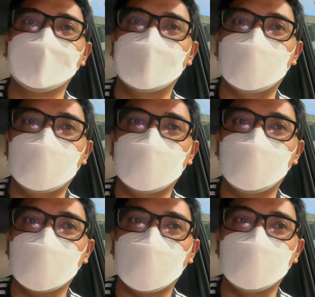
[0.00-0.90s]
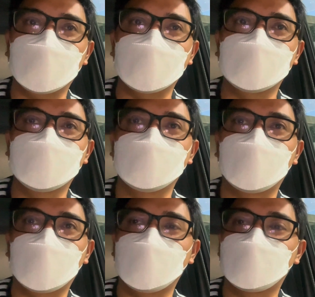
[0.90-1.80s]
uh, maraming ano
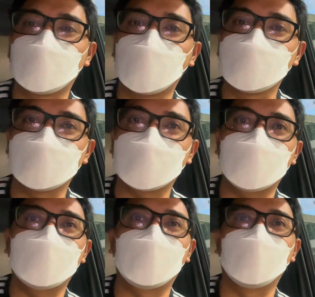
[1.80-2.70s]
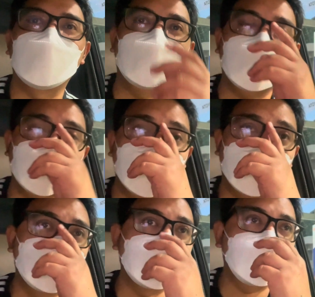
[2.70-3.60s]
mga promotion na ang wala lang yung
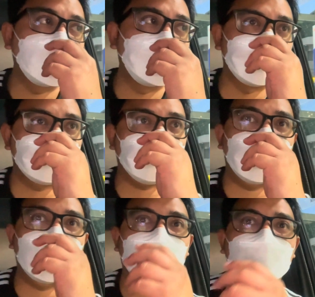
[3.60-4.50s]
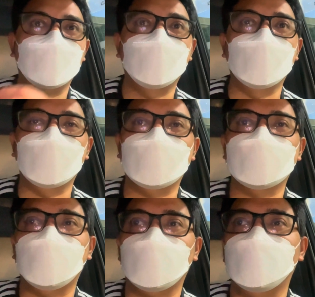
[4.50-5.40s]
Uno Fuel sa
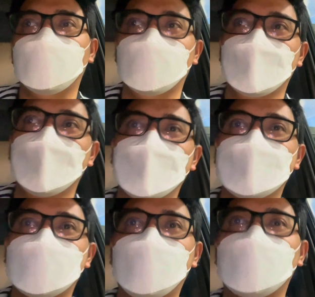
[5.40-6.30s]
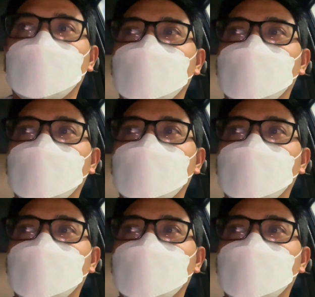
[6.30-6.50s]
Phoenix pero syempre hindi ko